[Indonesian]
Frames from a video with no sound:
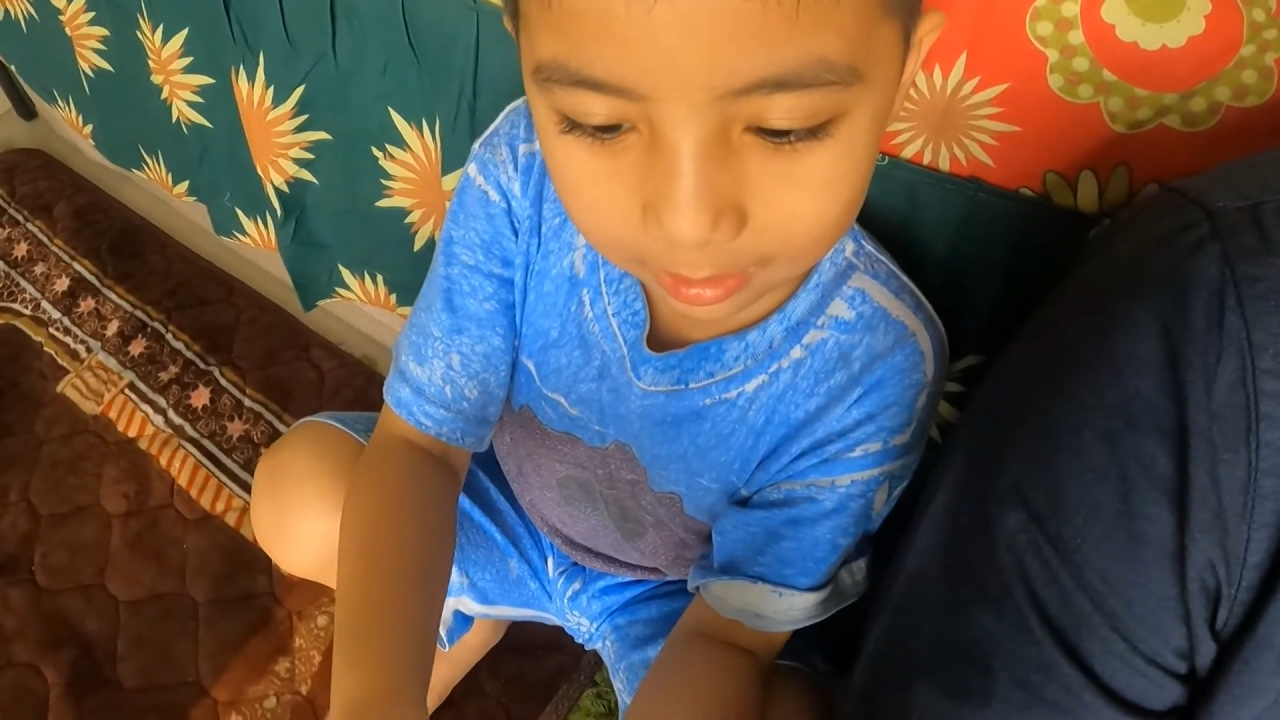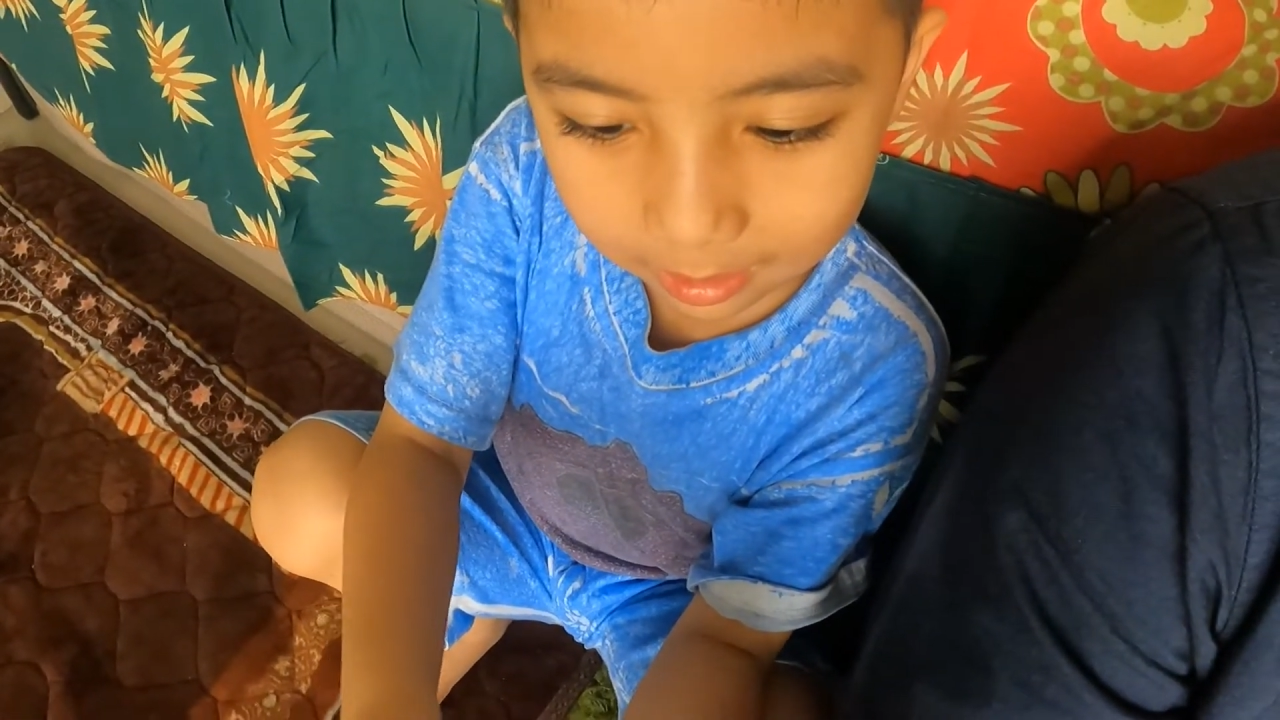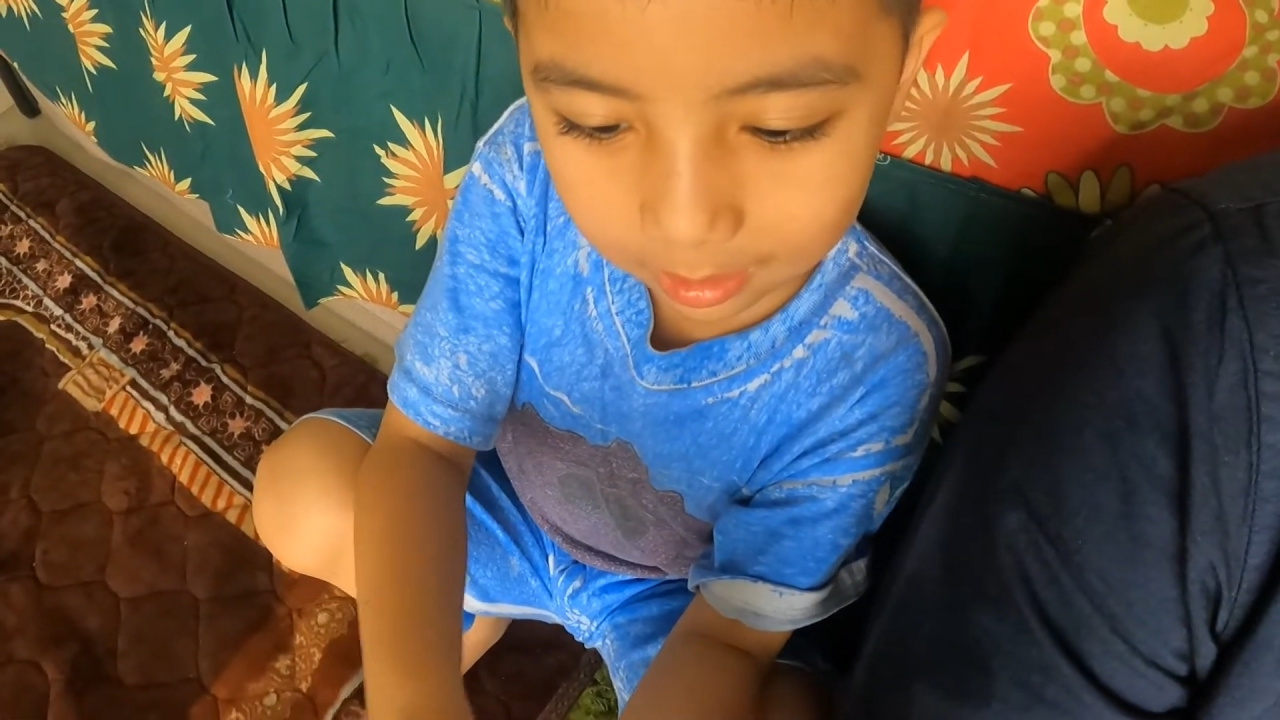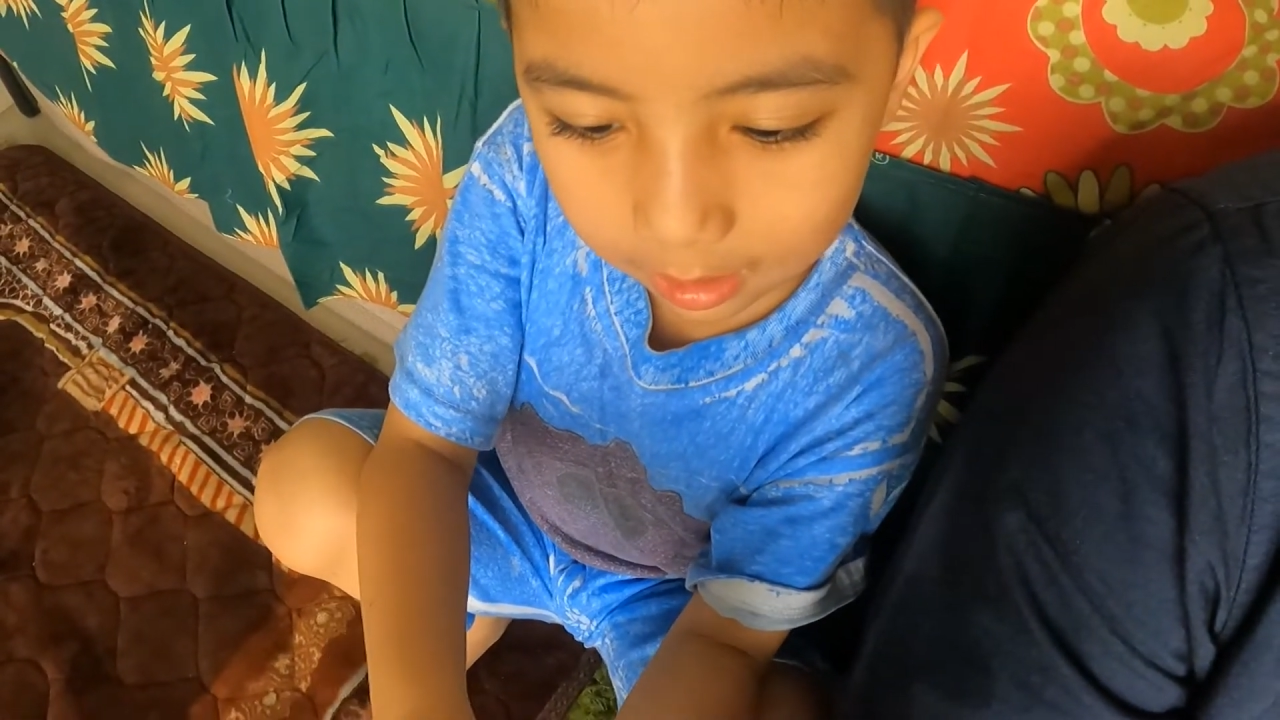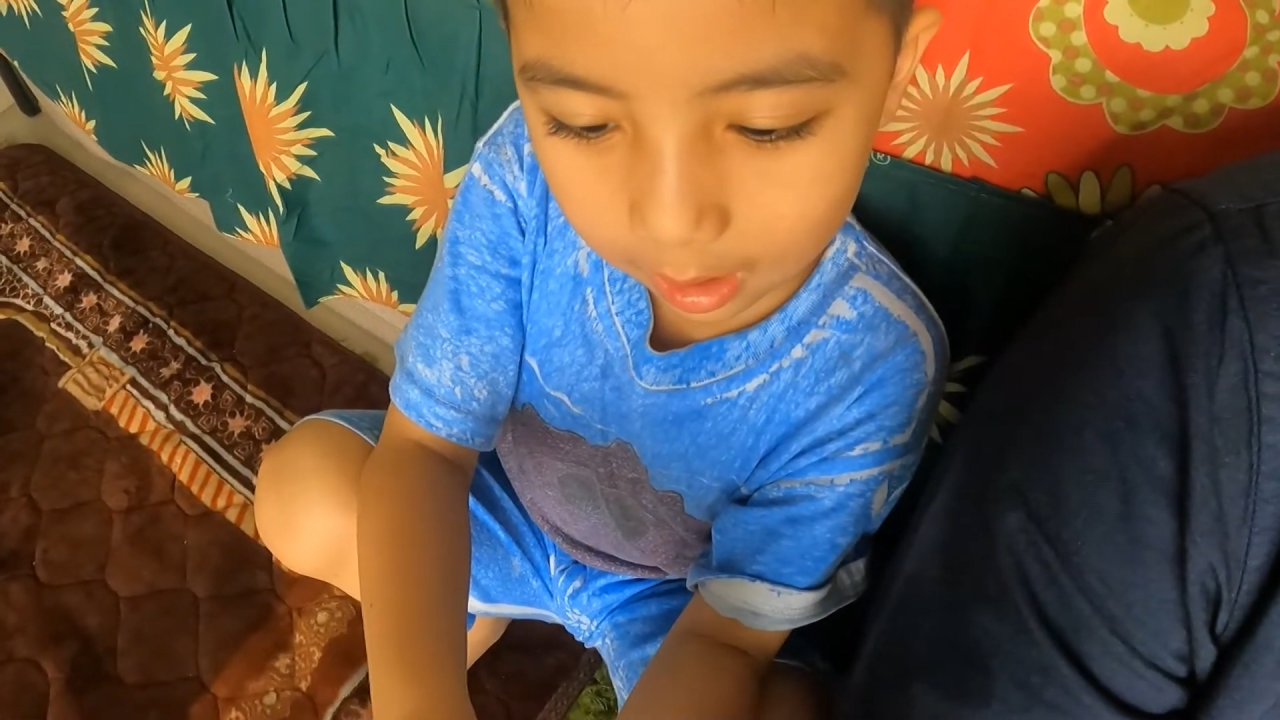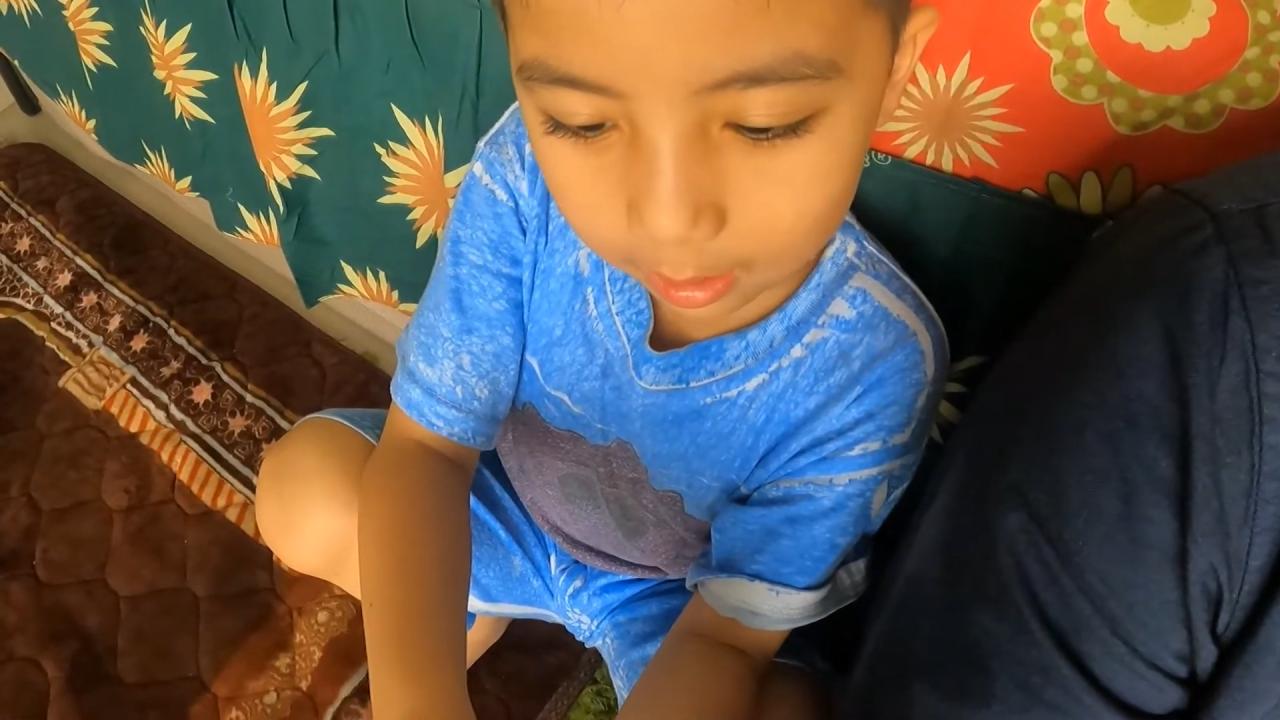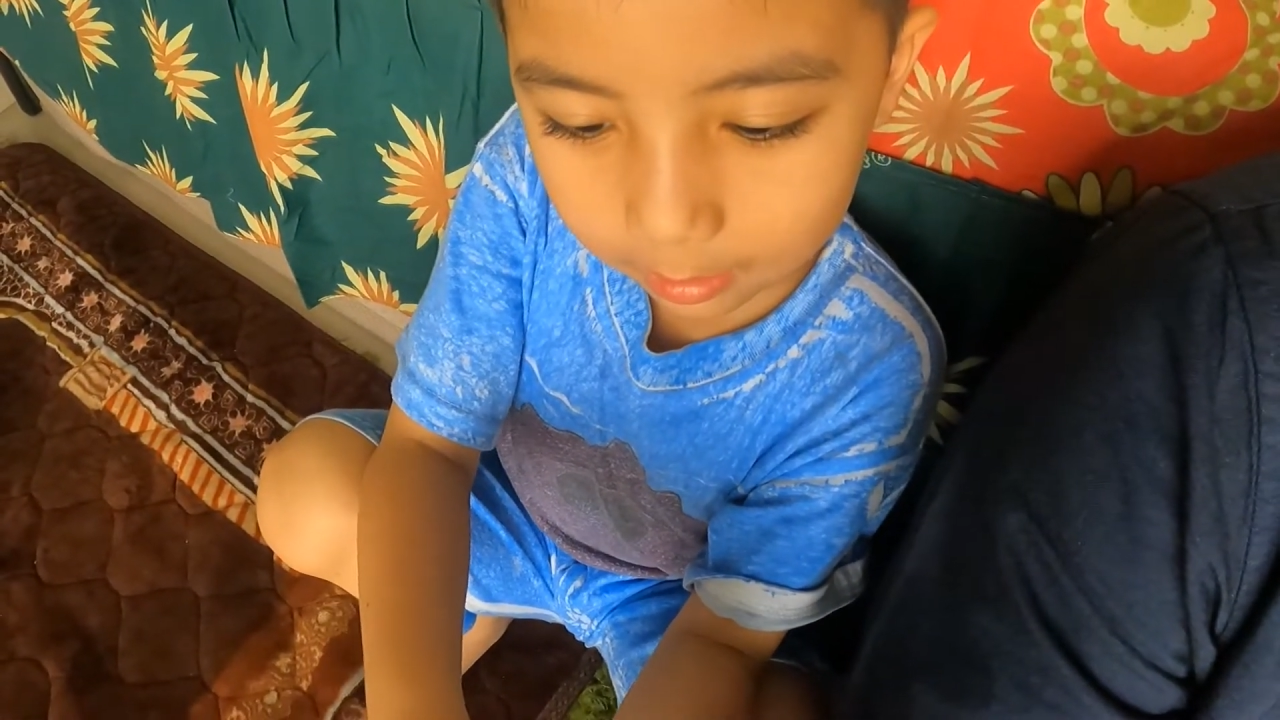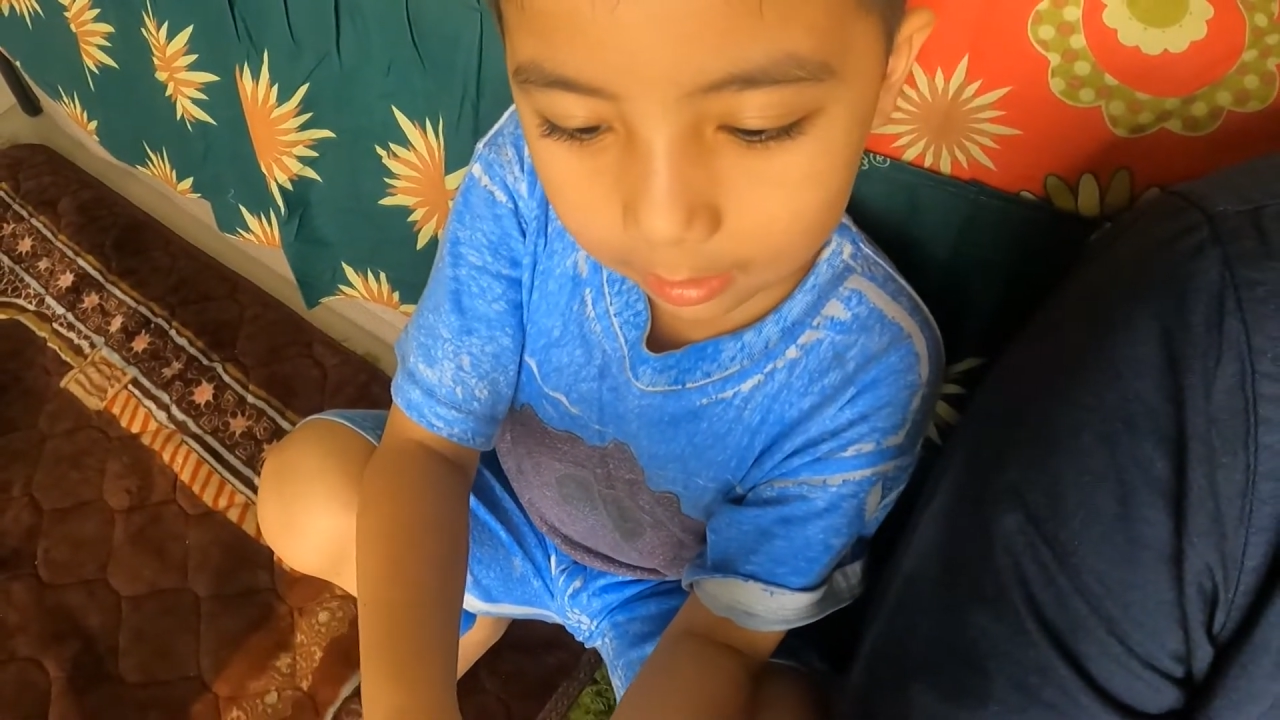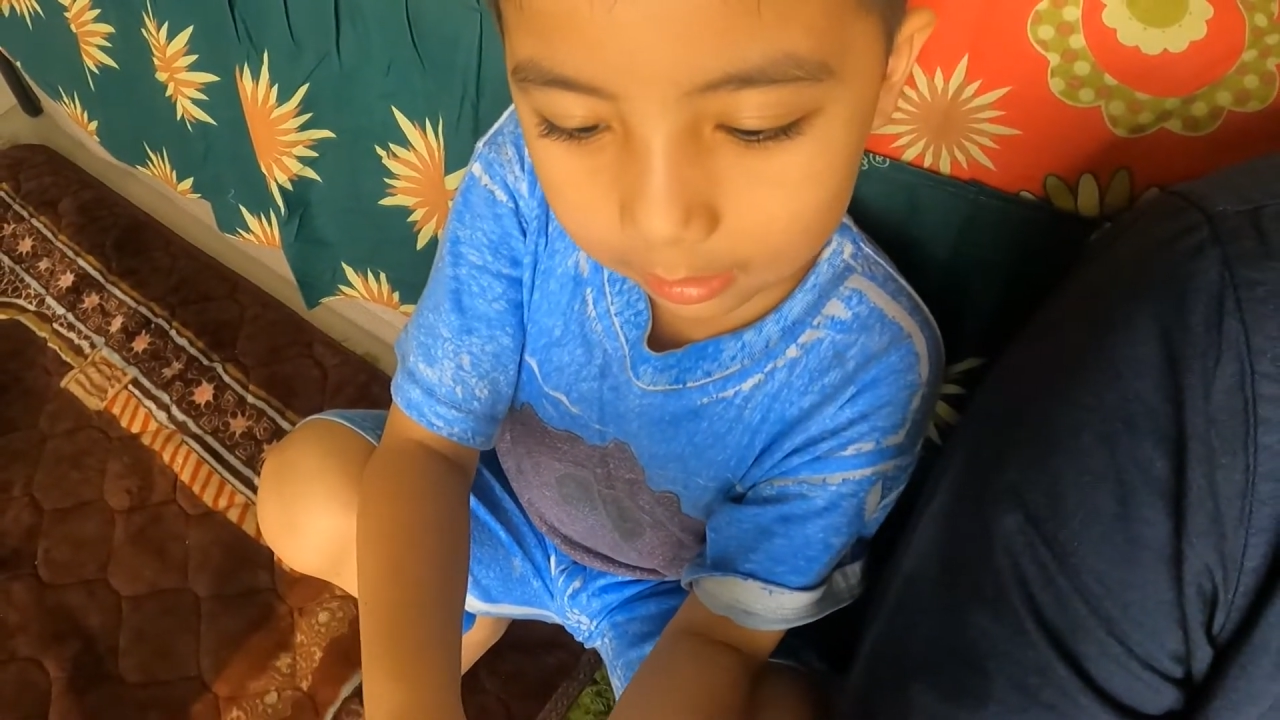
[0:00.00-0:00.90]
enggak